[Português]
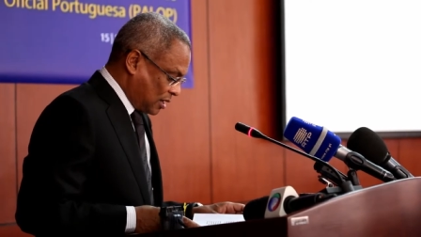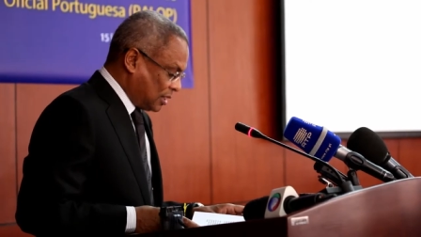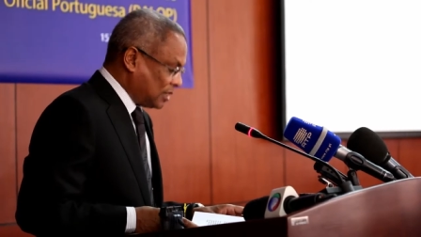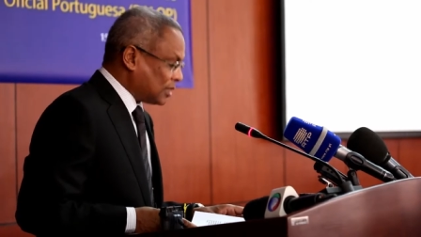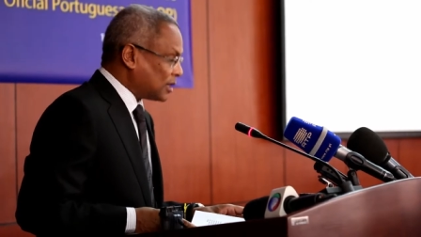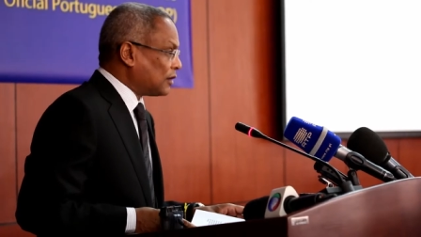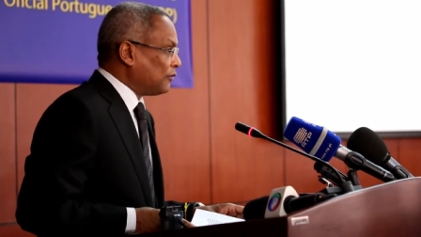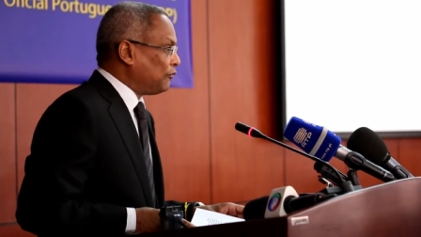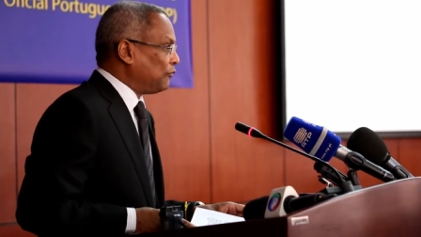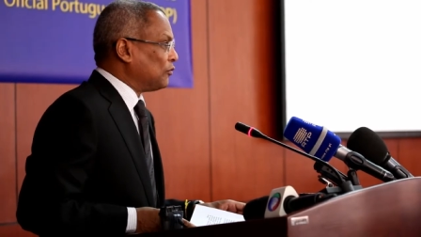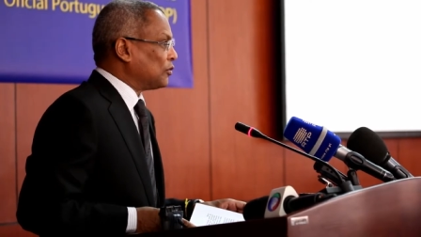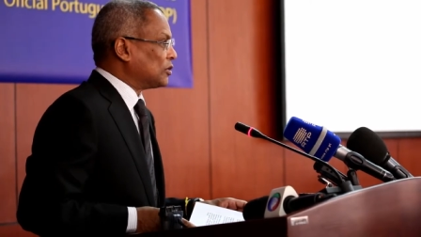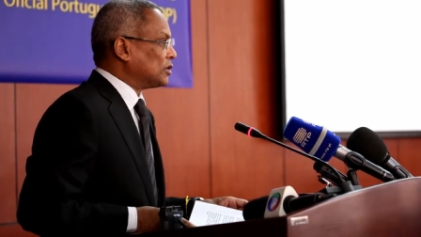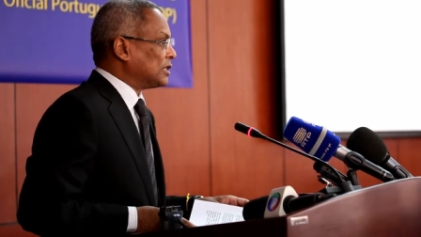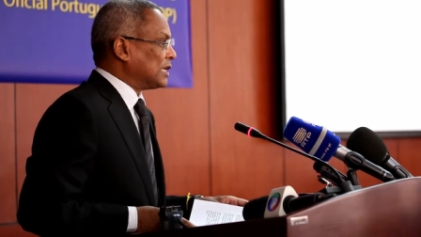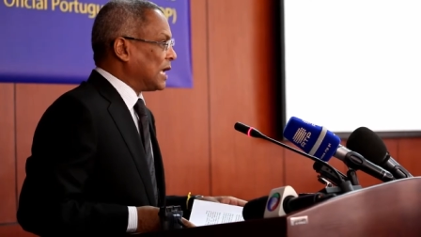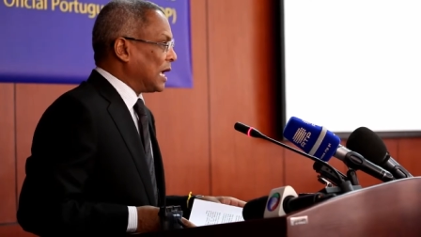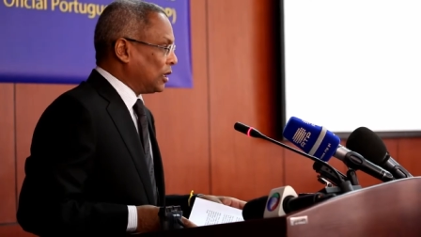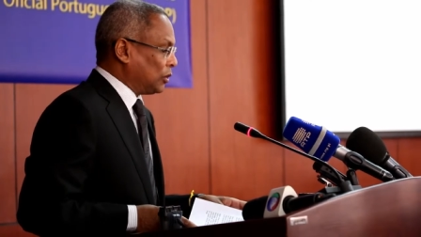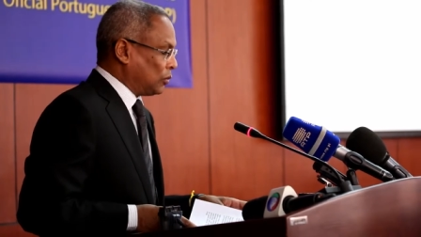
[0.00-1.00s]
e
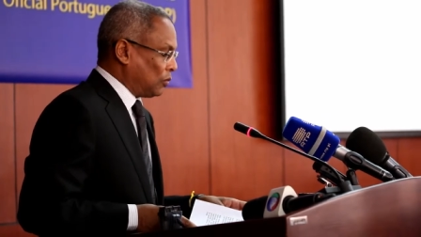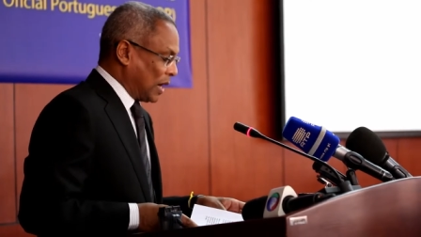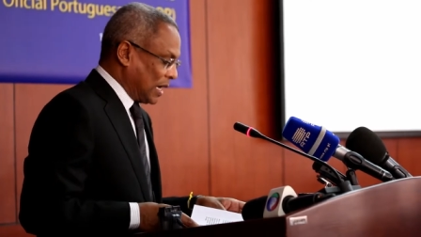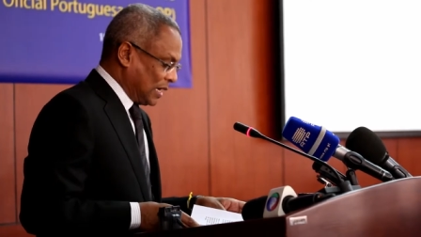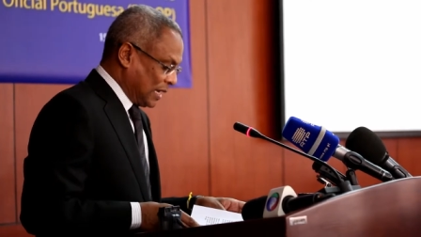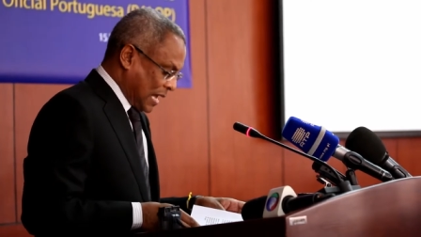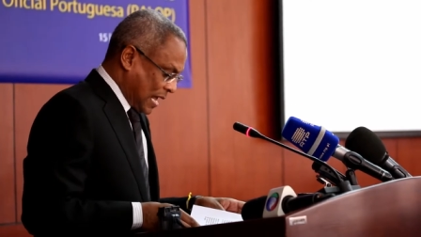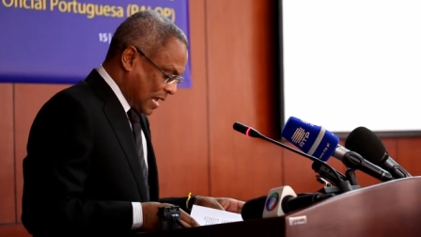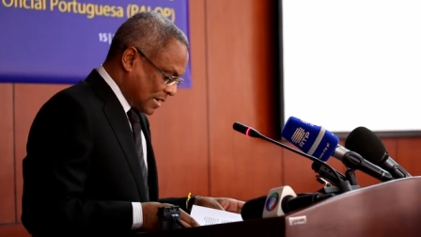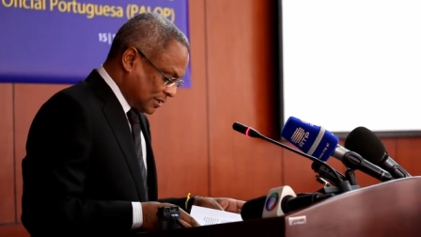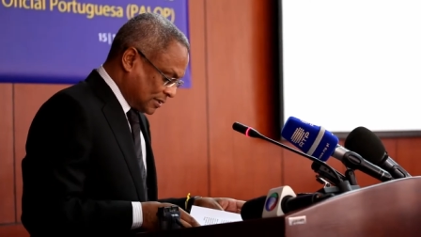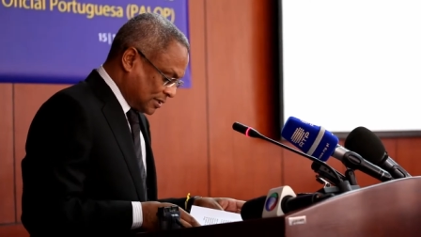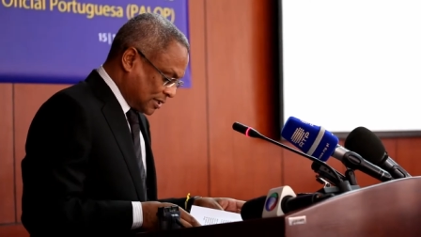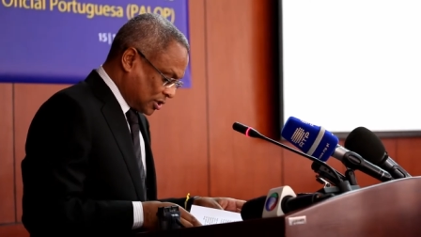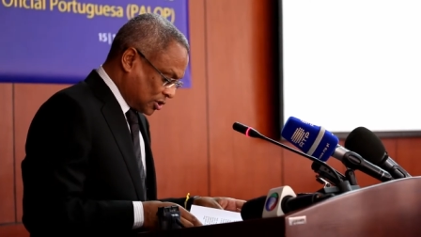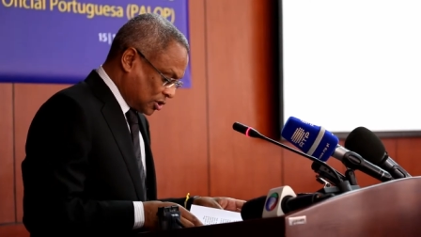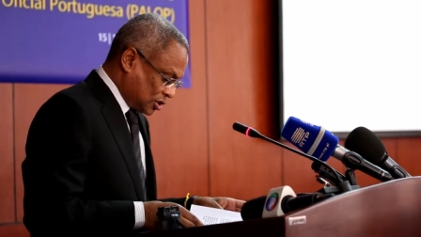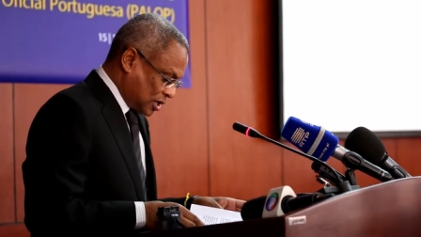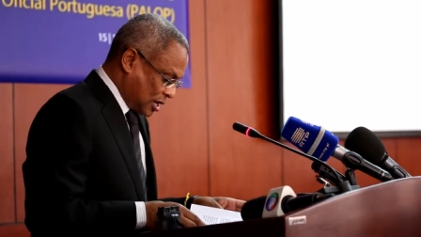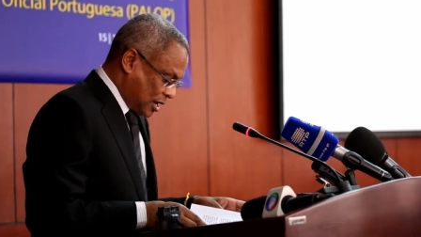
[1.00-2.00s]
reforçando
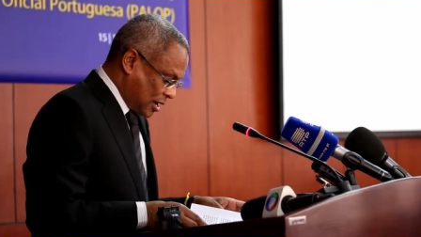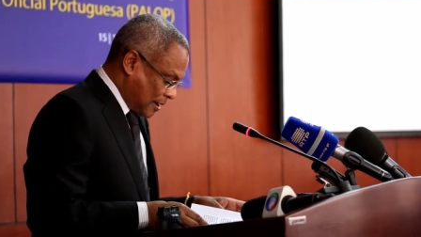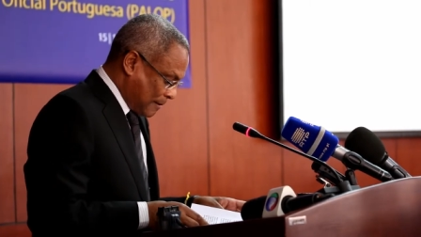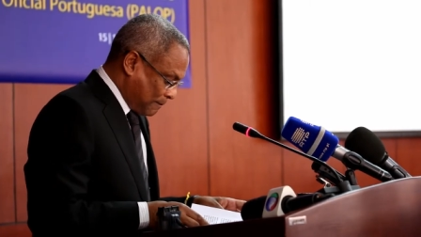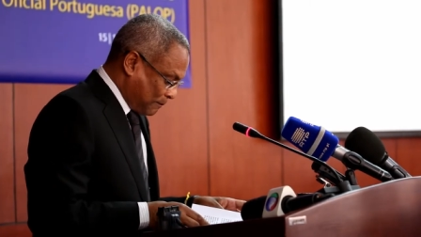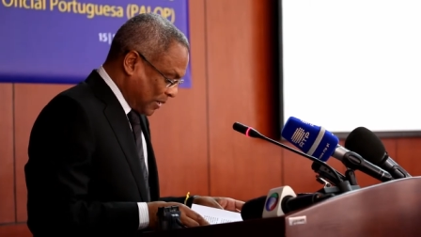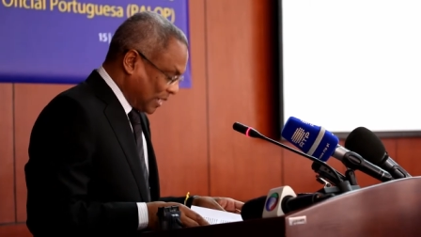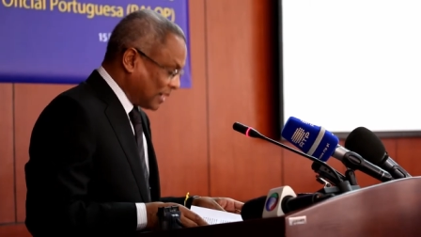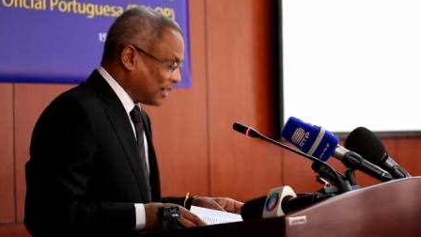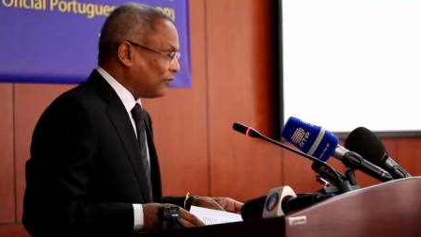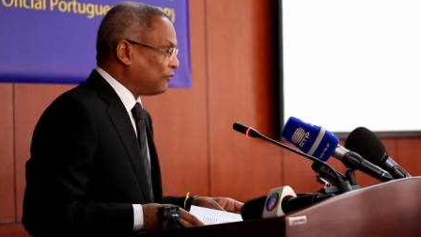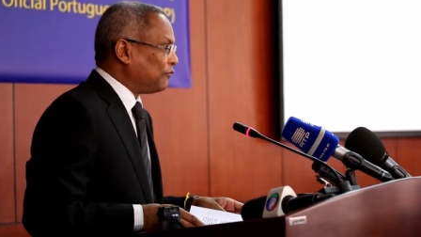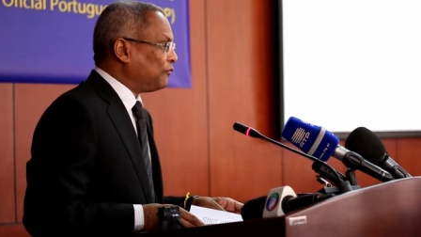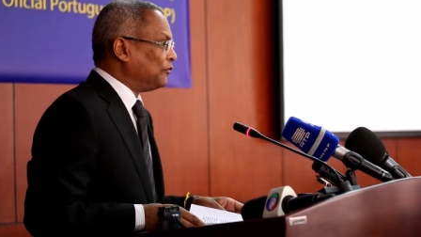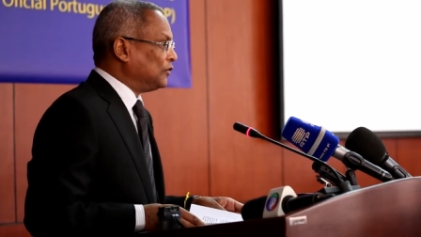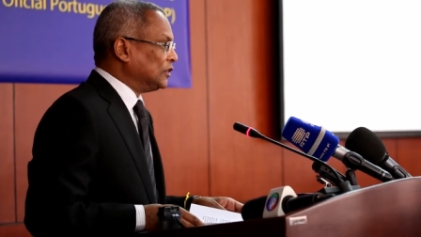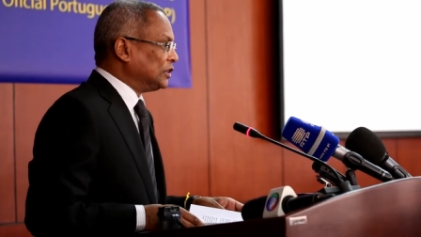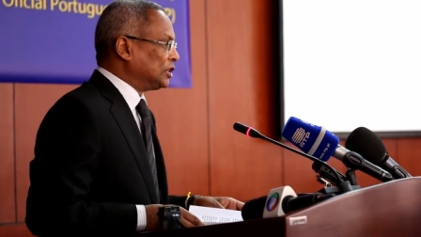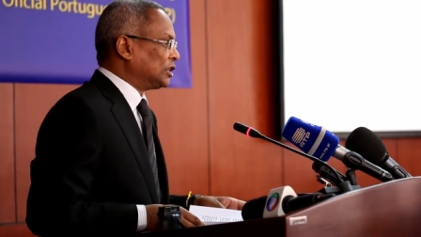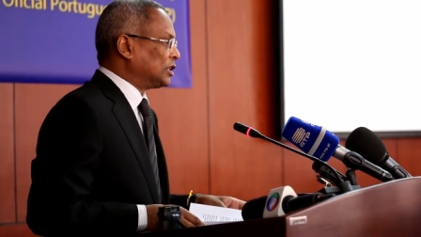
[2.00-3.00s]
alianças para
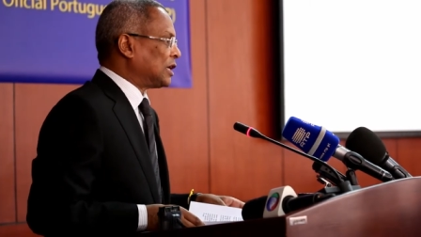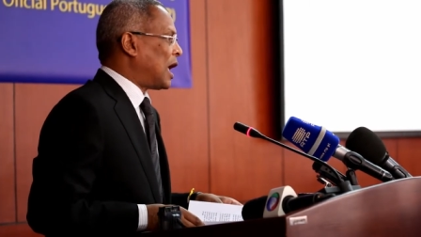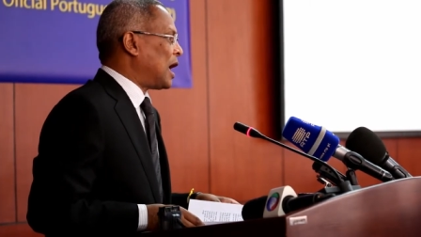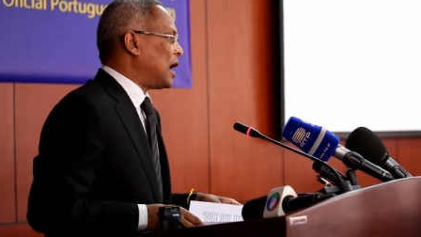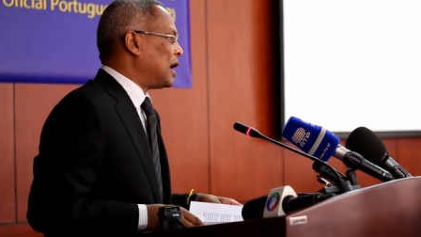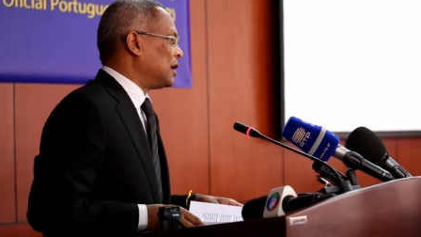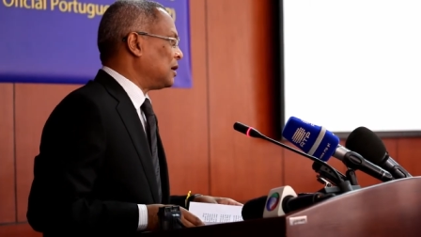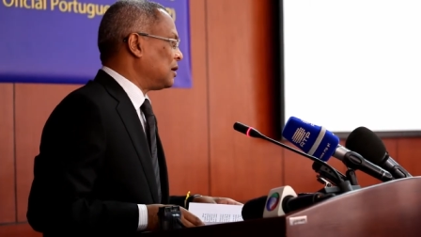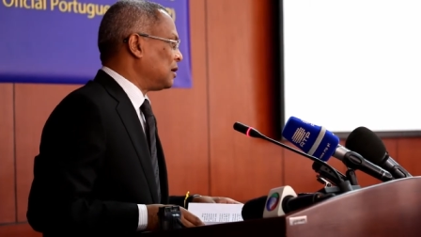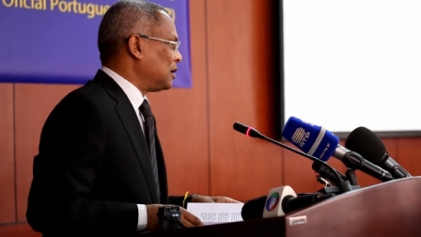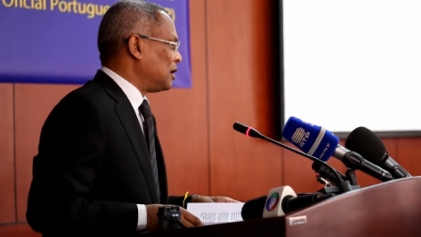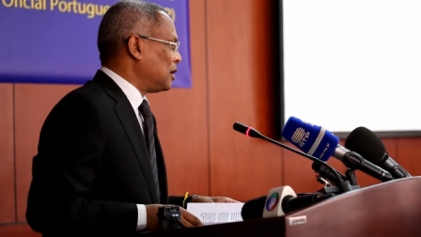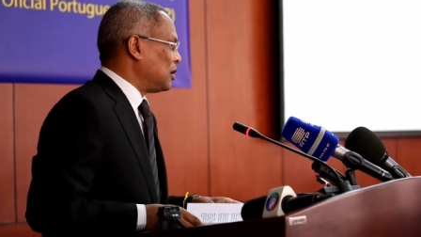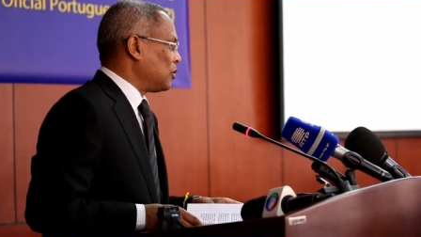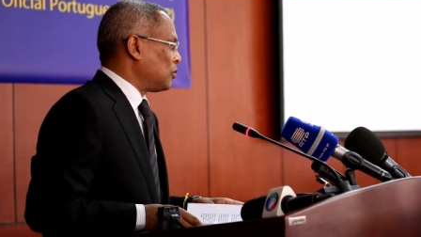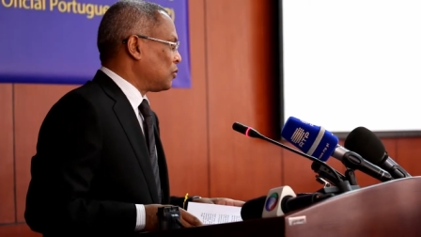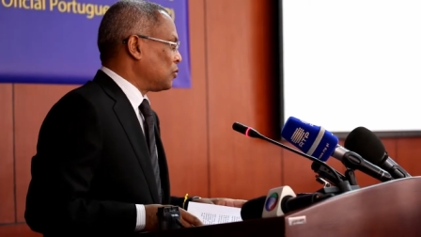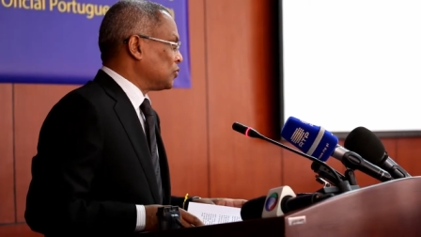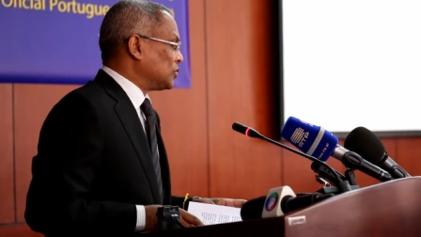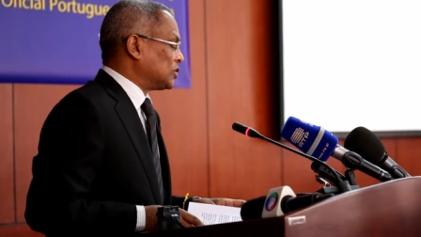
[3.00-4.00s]
fechar
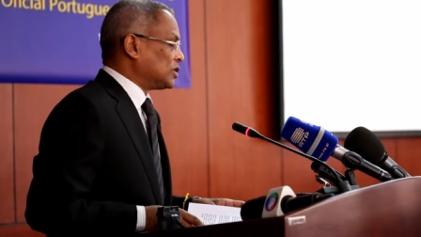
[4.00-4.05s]
o